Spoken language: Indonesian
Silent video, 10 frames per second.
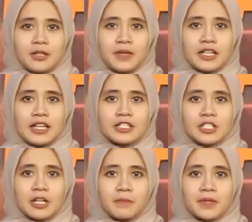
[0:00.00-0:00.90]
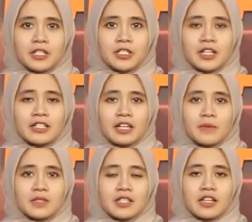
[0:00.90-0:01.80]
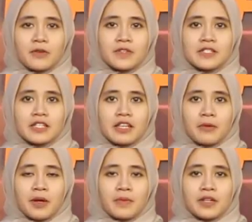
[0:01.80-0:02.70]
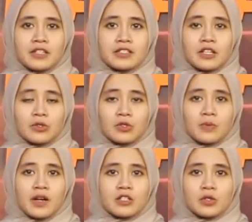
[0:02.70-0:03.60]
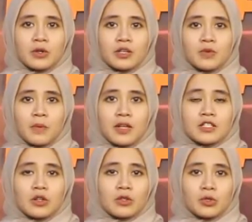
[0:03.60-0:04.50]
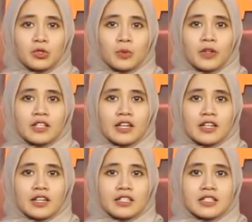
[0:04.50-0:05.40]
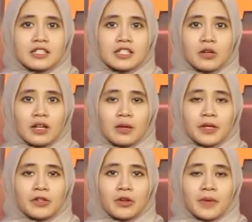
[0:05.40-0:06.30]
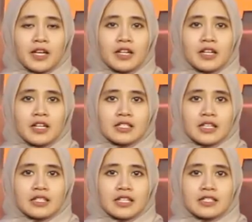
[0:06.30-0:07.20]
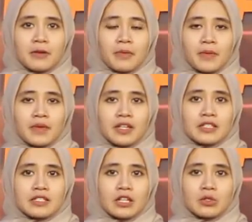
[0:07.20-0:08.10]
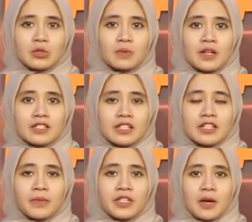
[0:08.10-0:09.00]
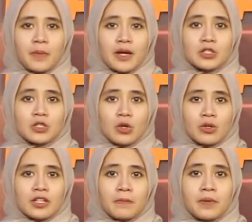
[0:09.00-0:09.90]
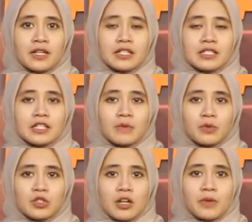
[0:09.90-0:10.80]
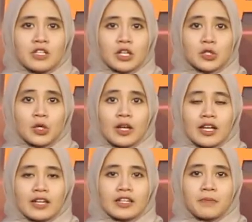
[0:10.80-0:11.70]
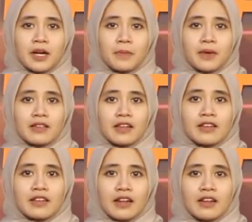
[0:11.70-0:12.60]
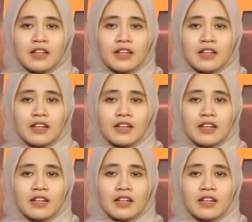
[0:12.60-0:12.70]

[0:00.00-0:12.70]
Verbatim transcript: Demi kelancaran pekerjaan dalam sasaran fisik TMMD ke-111 Kodim 1207 Pontianak di Desa Kuala Mandorbe, Satgas TMMD ke-111 ini menyiapkan stok dan pendistribusian minyak solar dan bahan material